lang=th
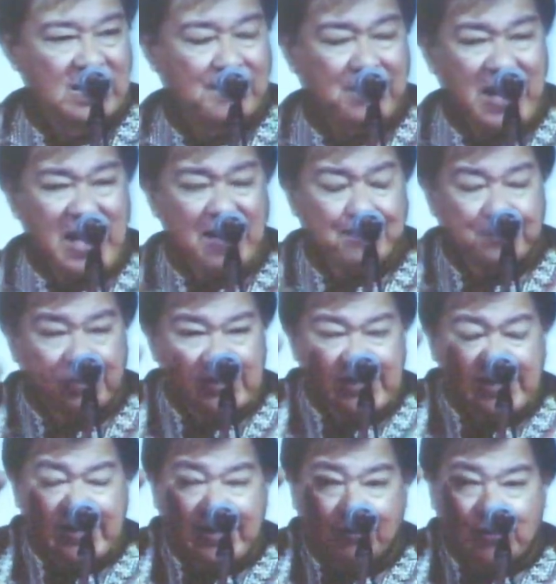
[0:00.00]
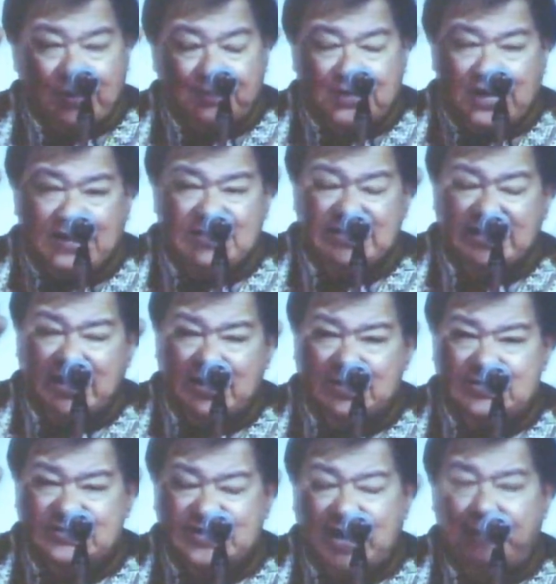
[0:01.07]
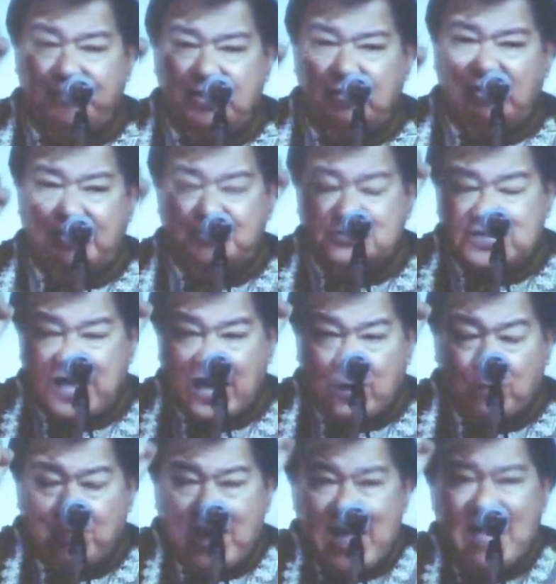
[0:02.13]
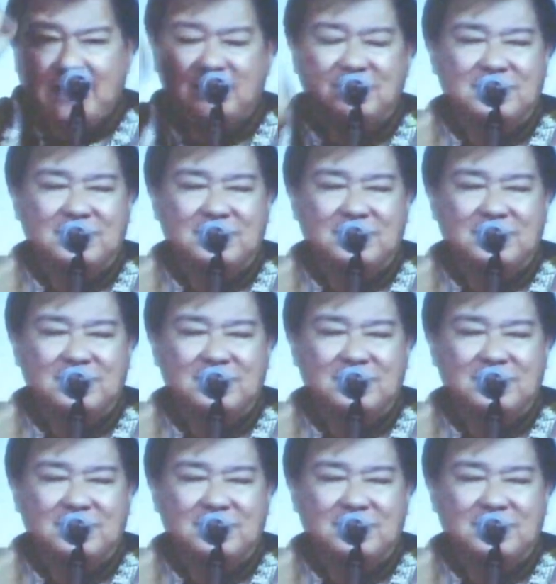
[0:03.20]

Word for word: ภาพที่เกี่ยวกับท่านจำเกี่ยวกับชาวบ้าน